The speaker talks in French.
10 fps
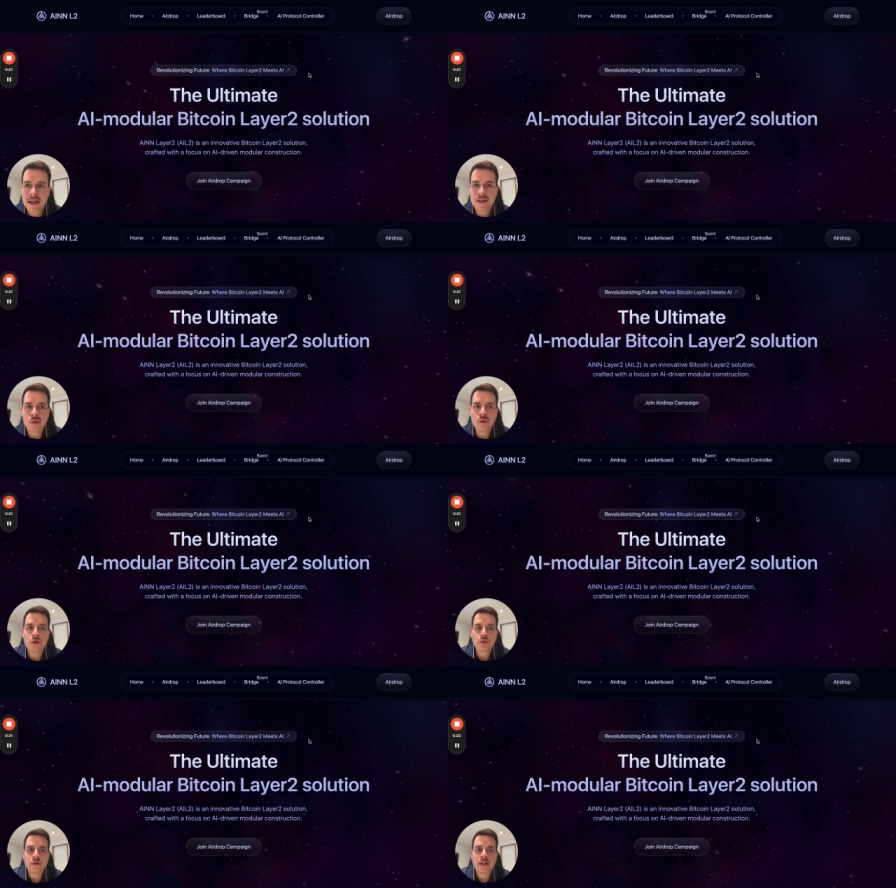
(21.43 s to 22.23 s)
Et
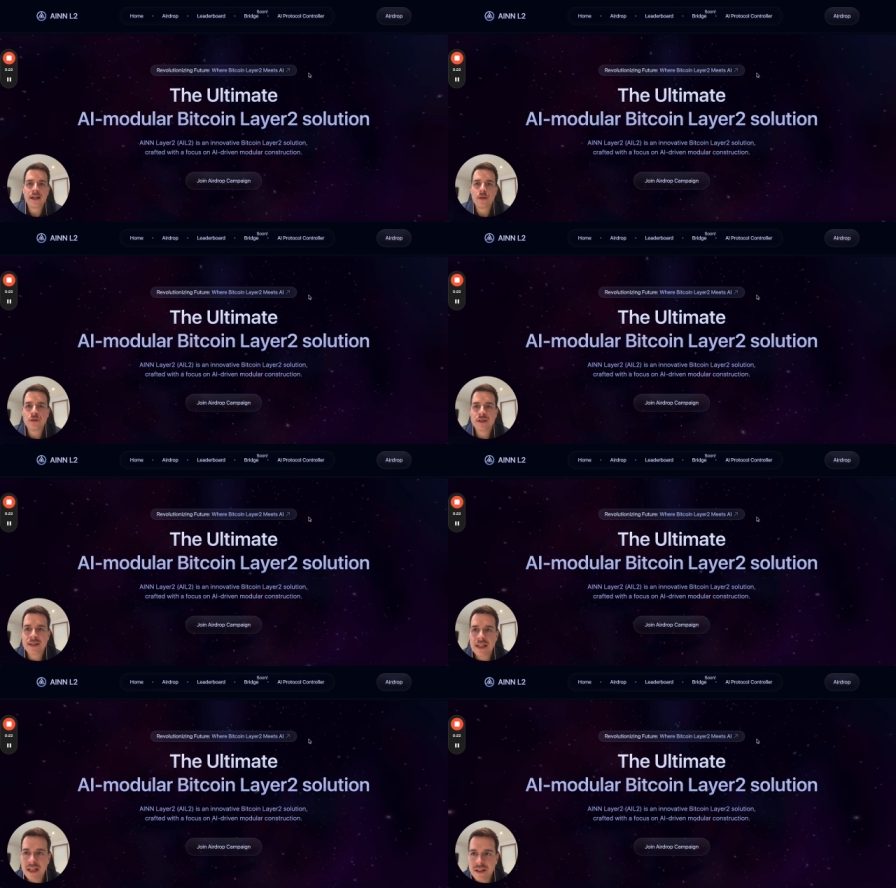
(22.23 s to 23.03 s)
donc, on a
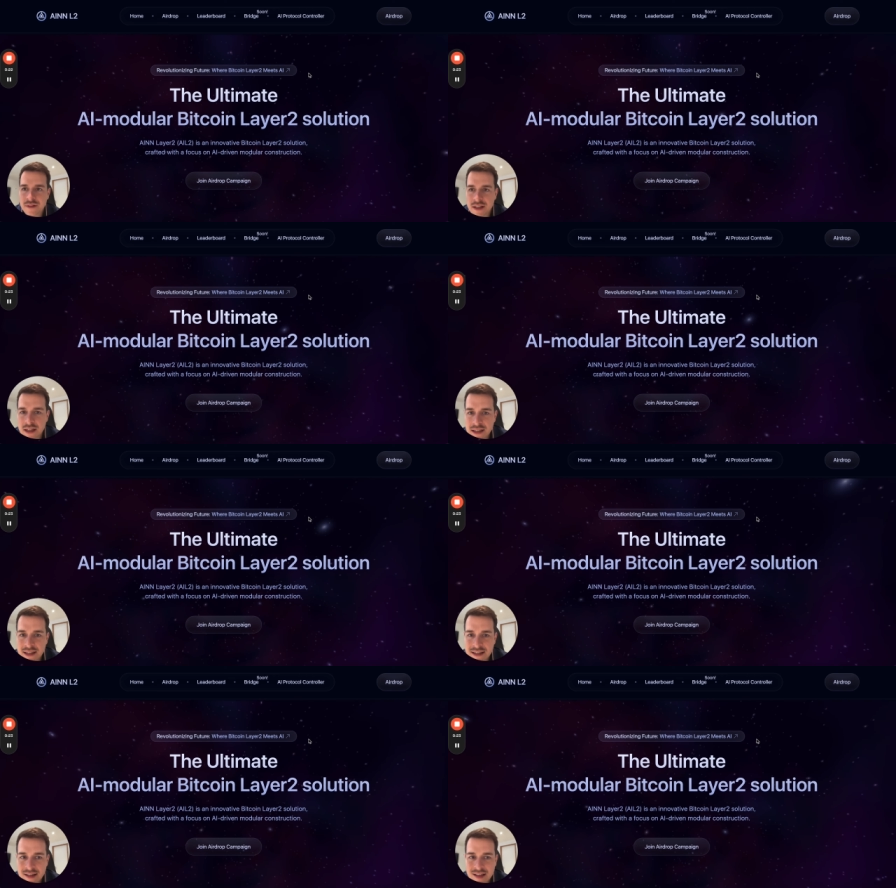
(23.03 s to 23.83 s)
aussi l'arrivée
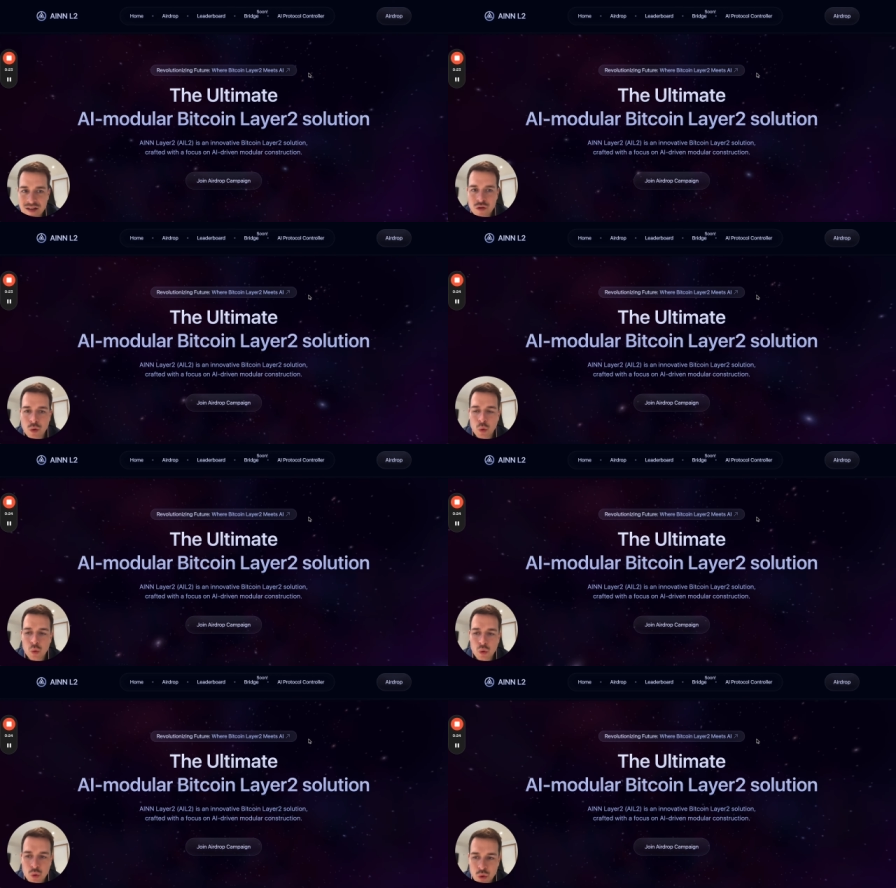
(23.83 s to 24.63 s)
des
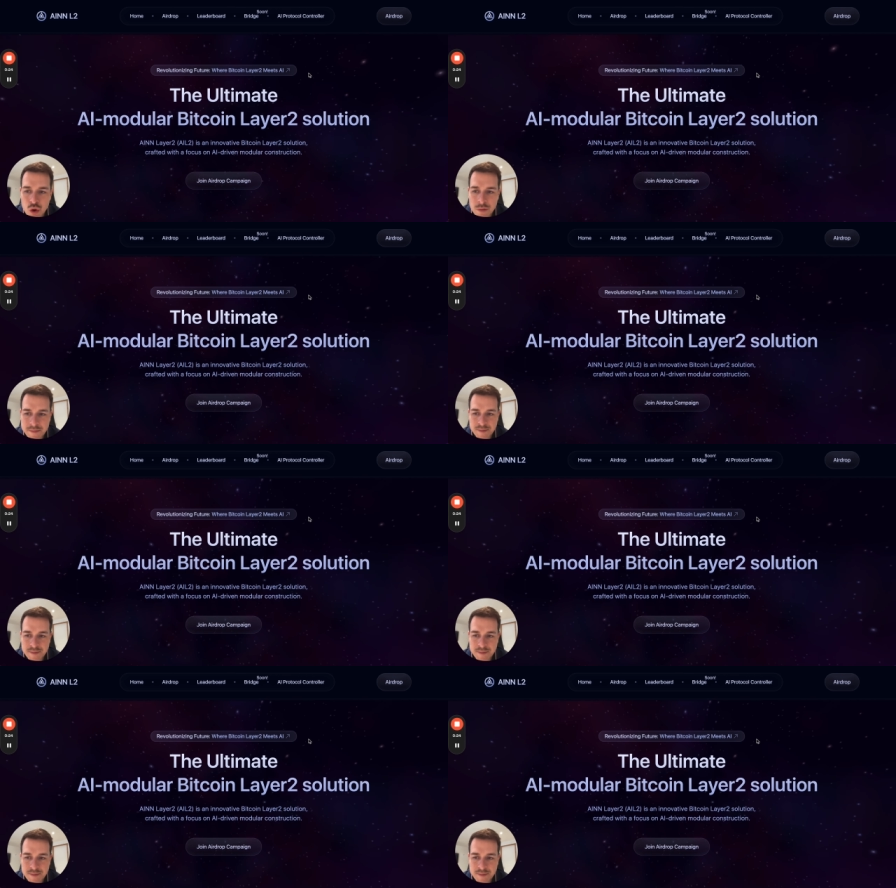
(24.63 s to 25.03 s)
secondes couches